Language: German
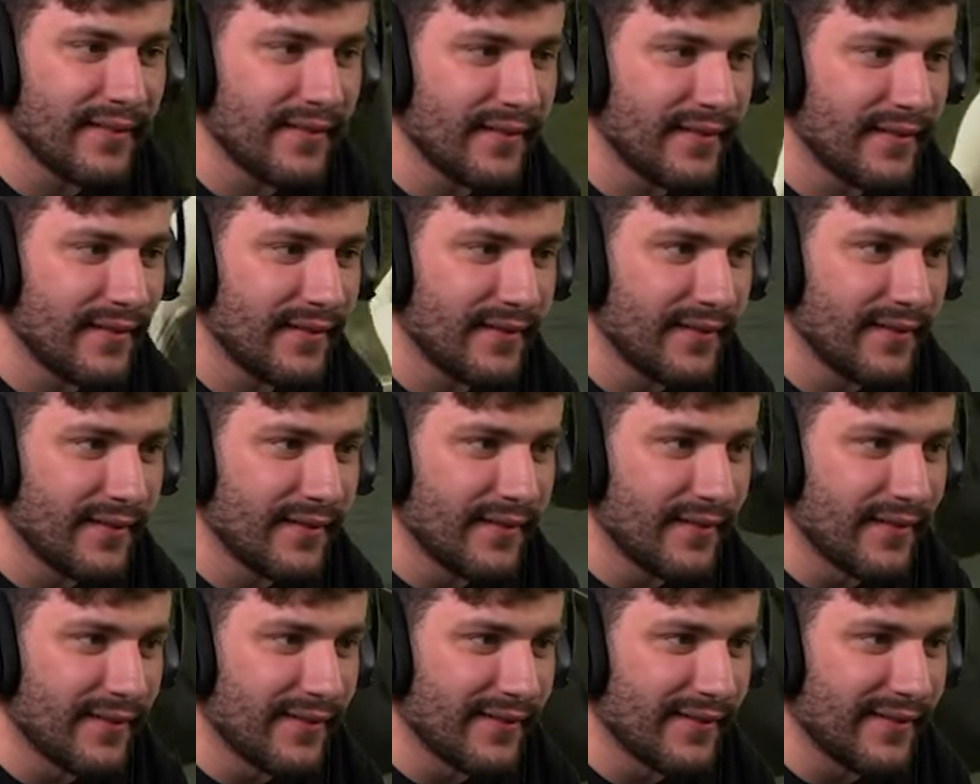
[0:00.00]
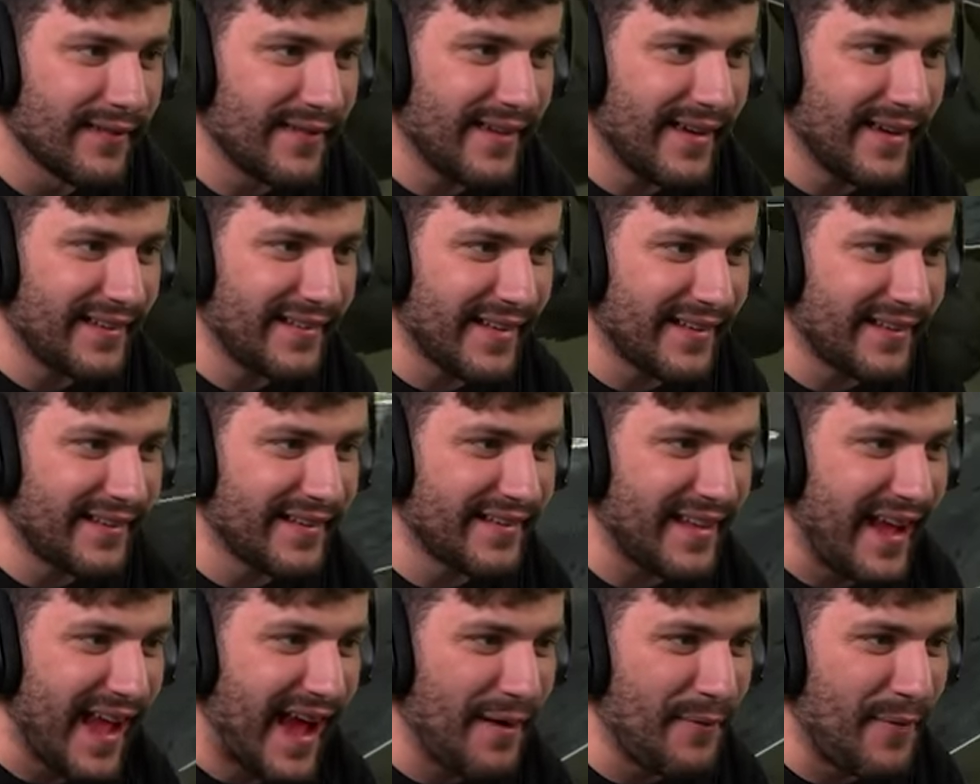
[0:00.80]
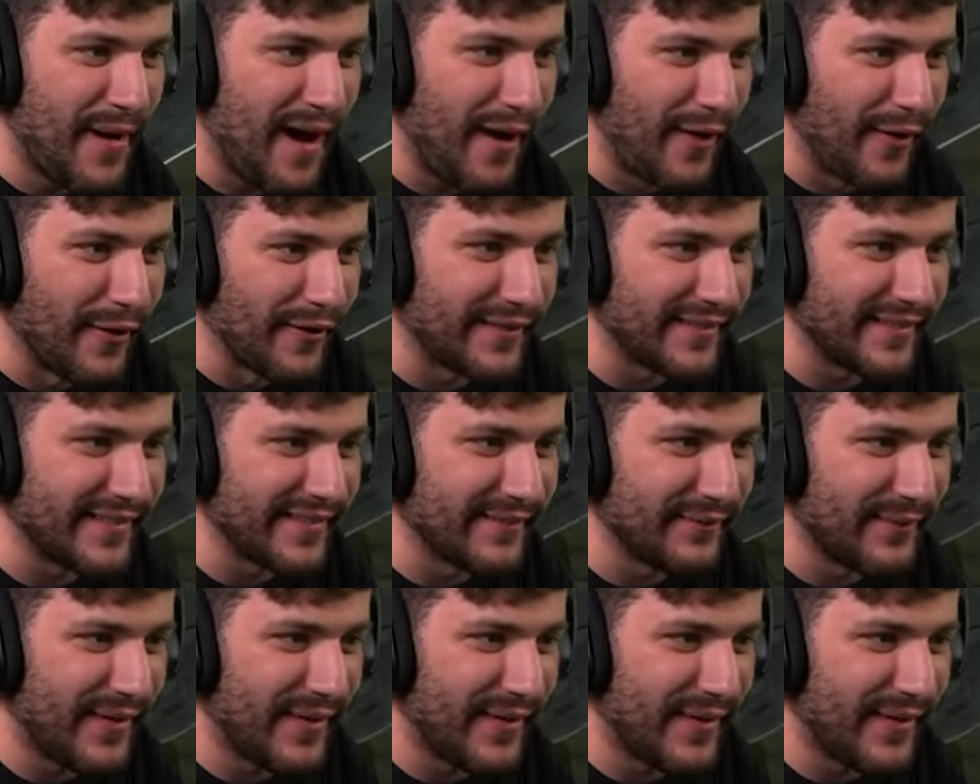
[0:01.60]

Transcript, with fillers: jetzt! Äh, das sieht ja Hammer aus!